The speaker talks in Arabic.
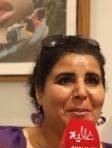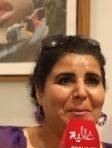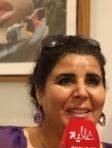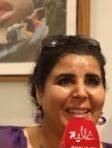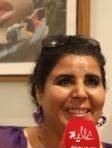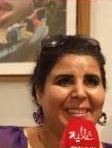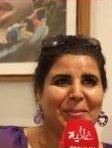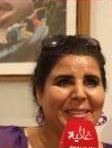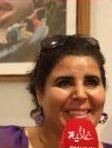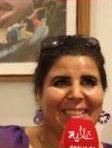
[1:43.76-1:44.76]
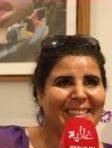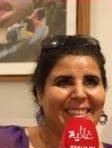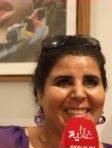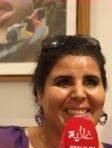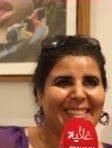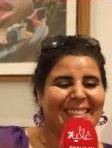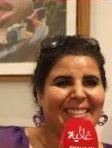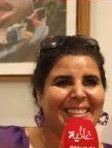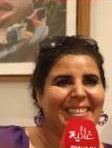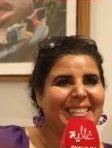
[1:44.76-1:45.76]
ما نترددش
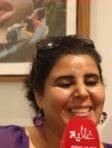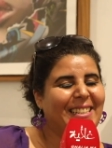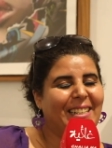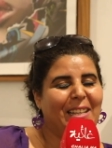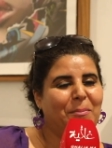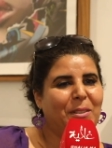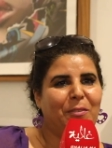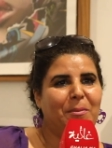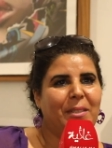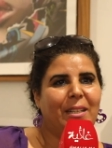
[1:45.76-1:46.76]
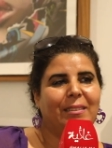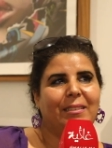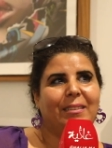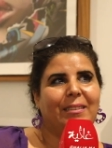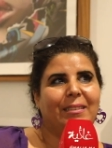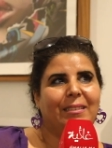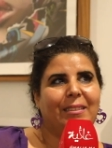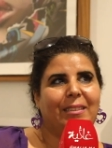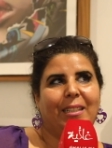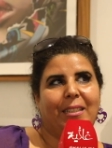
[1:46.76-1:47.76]
صراحه 100% آه،
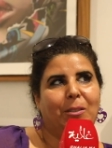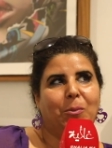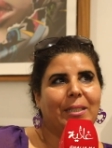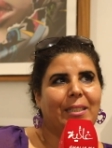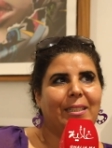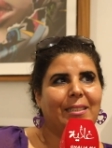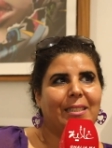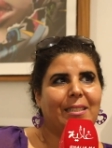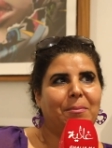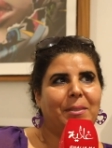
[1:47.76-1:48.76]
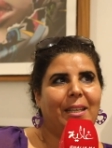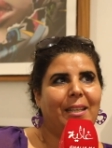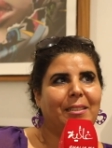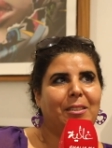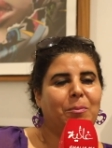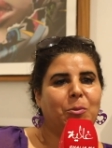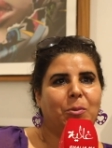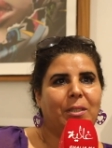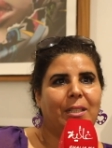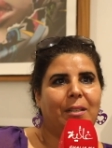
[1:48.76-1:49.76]
يعني الوقت اللي يتصل بيا حكيم
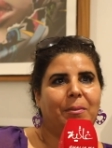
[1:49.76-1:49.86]
ويقول لي آه،